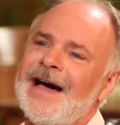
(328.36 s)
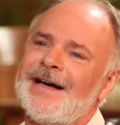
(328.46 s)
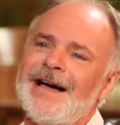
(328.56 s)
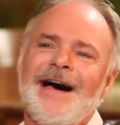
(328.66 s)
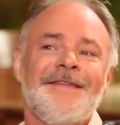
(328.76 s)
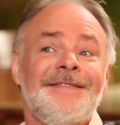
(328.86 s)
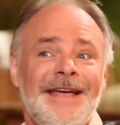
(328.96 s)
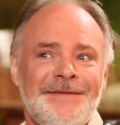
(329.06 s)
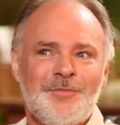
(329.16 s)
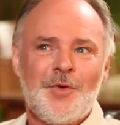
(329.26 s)
en, en,
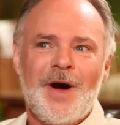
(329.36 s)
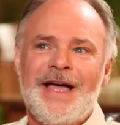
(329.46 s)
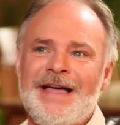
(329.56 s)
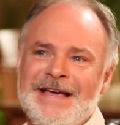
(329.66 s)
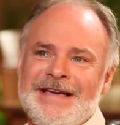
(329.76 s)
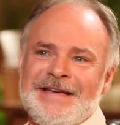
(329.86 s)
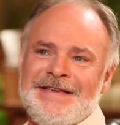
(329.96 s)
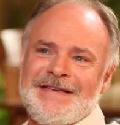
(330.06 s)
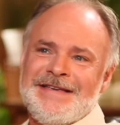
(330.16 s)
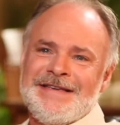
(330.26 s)
dedans de moi
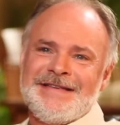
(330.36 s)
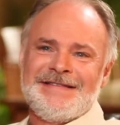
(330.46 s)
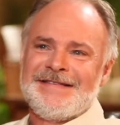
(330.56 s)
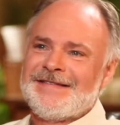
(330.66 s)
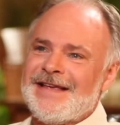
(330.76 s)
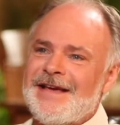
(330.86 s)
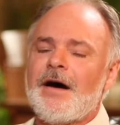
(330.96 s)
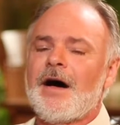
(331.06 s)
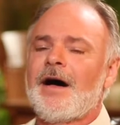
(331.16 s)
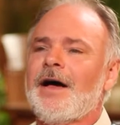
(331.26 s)
qui disait
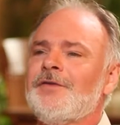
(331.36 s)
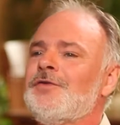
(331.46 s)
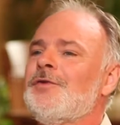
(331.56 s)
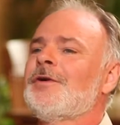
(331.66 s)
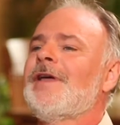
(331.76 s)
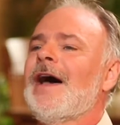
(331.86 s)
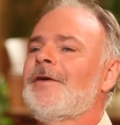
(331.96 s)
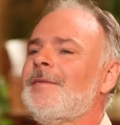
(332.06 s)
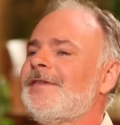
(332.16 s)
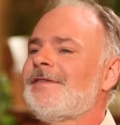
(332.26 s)
Ah, Dieu,
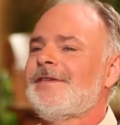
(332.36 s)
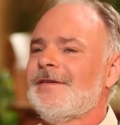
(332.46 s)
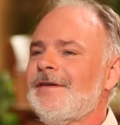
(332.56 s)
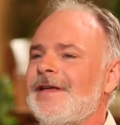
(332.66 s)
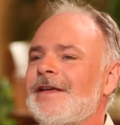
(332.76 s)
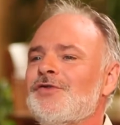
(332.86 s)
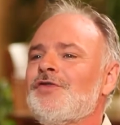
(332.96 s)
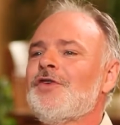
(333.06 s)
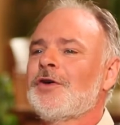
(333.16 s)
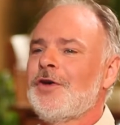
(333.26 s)
regarde comment est-ce qu'il est. Il est
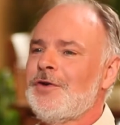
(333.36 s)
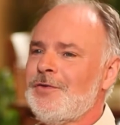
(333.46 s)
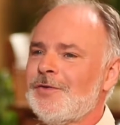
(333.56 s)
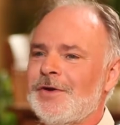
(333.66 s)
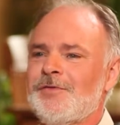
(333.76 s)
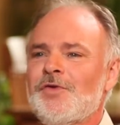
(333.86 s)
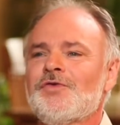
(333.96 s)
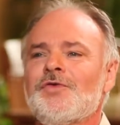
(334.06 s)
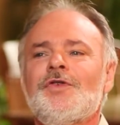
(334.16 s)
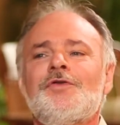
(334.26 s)
juste orgueilleux. Là. Il veut
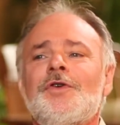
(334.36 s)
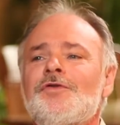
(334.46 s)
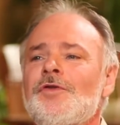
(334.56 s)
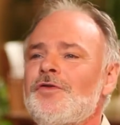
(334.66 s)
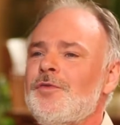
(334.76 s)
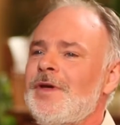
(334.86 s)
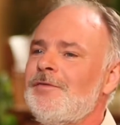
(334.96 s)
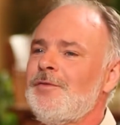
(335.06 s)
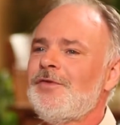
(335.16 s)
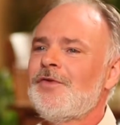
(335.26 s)
juste que tu le
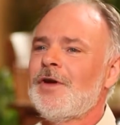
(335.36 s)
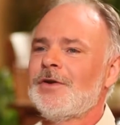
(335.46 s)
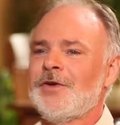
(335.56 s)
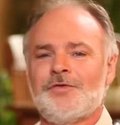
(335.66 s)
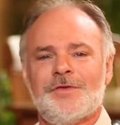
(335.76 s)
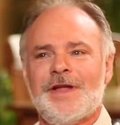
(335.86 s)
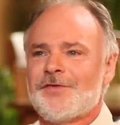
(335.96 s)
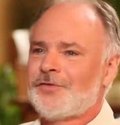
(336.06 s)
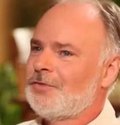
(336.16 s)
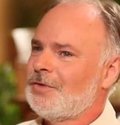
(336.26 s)
suives lui seul, que tu
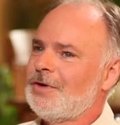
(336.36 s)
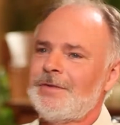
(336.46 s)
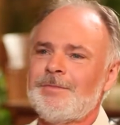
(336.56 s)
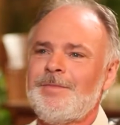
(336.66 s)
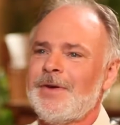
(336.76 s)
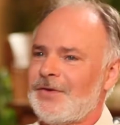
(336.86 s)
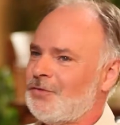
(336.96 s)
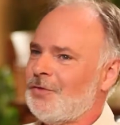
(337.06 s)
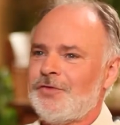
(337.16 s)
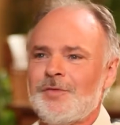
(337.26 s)
laisses tout puis que
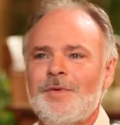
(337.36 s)
tu le